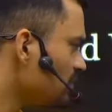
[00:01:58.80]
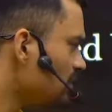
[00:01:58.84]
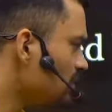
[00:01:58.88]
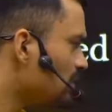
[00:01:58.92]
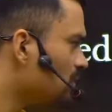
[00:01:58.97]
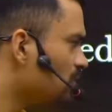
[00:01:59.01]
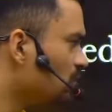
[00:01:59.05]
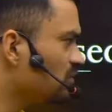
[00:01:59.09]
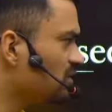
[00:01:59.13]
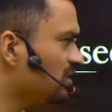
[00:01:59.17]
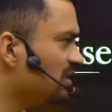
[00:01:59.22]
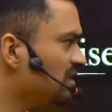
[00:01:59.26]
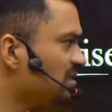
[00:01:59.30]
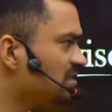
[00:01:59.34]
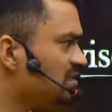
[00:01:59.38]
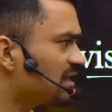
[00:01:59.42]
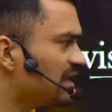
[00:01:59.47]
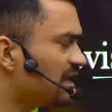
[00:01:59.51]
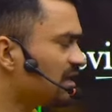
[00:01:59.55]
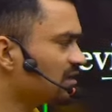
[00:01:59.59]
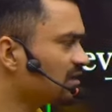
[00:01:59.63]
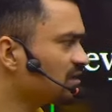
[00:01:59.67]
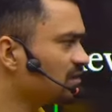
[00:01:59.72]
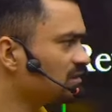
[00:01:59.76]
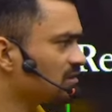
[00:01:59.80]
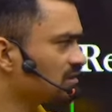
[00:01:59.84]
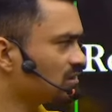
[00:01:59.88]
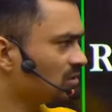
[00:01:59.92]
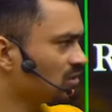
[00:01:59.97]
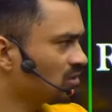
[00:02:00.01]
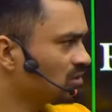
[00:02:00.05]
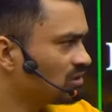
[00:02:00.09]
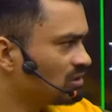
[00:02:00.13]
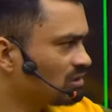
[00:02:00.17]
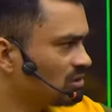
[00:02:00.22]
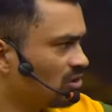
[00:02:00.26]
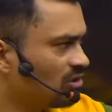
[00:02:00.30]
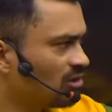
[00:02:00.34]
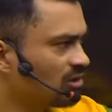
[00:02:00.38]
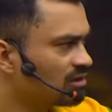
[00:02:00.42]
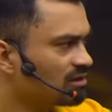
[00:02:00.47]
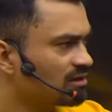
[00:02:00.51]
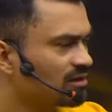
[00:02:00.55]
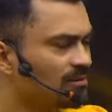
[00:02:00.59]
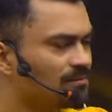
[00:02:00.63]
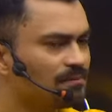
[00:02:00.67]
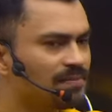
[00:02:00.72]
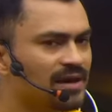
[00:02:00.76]
19 लाख और
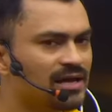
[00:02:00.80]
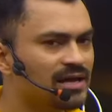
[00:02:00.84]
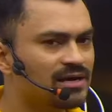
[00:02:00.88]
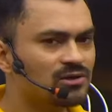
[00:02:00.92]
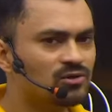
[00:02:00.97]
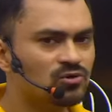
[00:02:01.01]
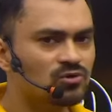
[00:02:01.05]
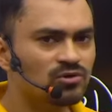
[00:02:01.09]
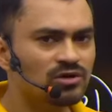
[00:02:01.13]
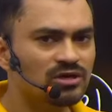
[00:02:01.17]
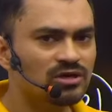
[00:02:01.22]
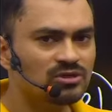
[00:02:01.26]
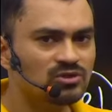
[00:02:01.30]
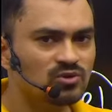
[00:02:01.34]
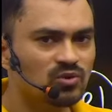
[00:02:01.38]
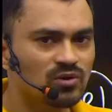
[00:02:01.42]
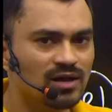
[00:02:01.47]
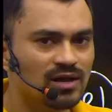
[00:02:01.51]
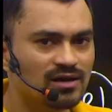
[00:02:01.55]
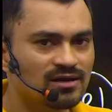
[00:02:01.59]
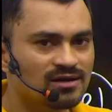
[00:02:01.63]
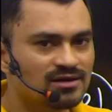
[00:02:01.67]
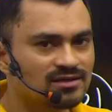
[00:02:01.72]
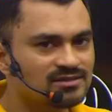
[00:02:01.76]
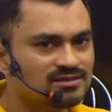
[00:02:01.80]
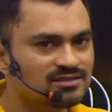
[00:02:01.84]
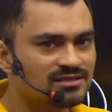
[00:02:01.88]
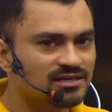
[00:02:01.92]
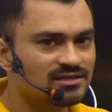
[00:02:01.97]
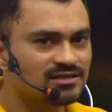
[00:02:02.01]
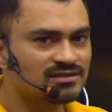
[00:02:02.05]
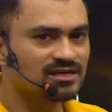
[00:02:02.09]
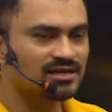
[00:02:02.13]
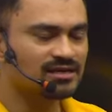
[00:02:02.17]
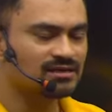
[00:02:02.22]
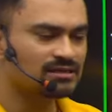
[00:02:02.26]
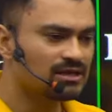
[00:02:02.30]
कंपेयर करोगे दो लाख अस्सी हज़ार